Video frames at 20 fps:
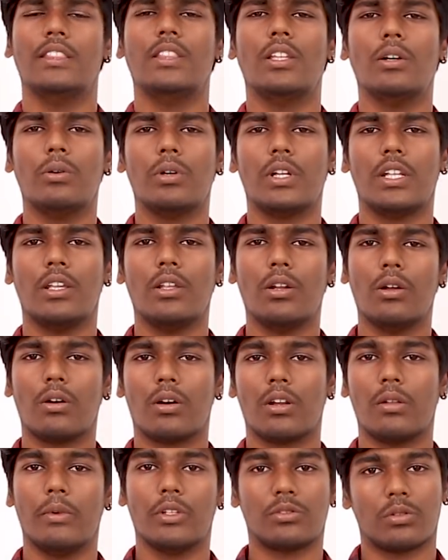எந்த ஒரு
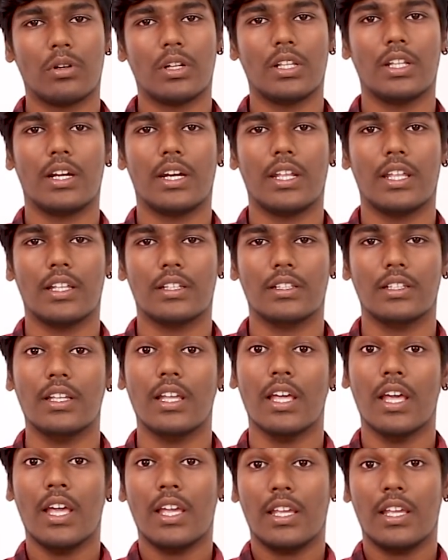ஹீரோக்களுமே சொல்கிறது கிடையாது